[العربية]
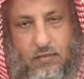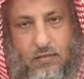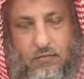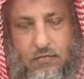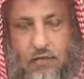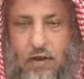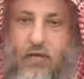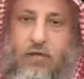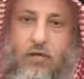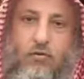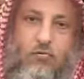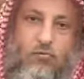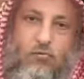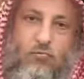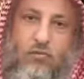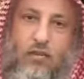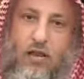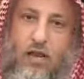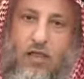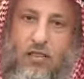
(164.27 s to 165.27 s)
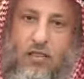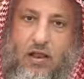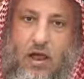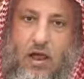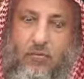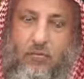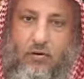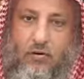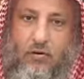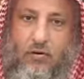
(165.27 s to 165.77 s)
فلا يجوز مثل هذا
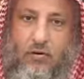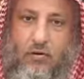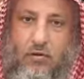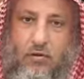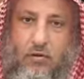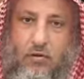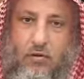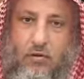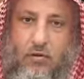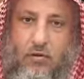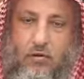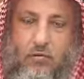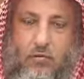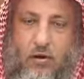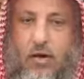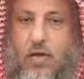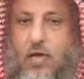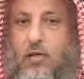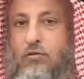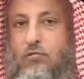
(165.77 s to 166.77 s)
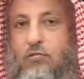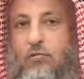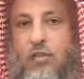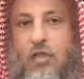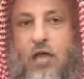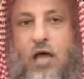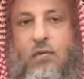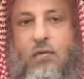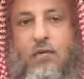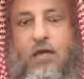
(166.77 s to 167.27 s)
الامر ولا يجوز
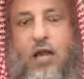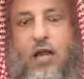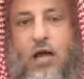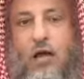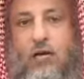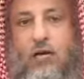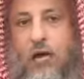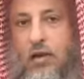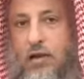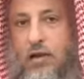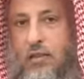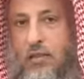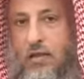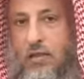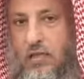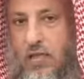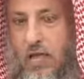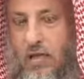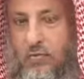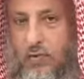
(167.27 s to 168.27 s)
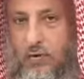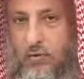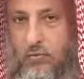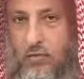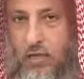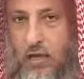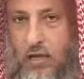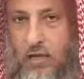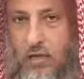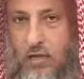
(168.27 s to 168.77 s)
الذهاب الى هؤلاء الذين
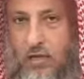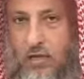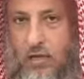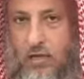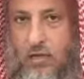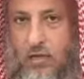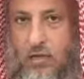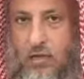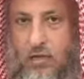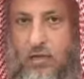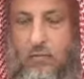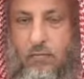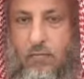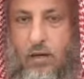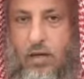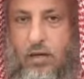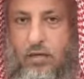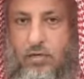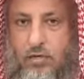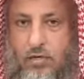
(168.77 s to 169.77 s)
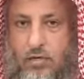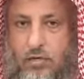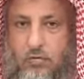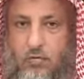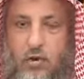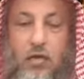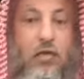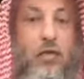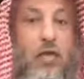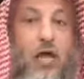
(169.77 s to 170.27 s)
يتعاملون مع الجن
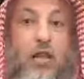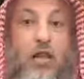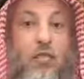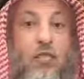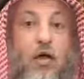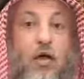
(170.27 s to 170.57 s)
وان كان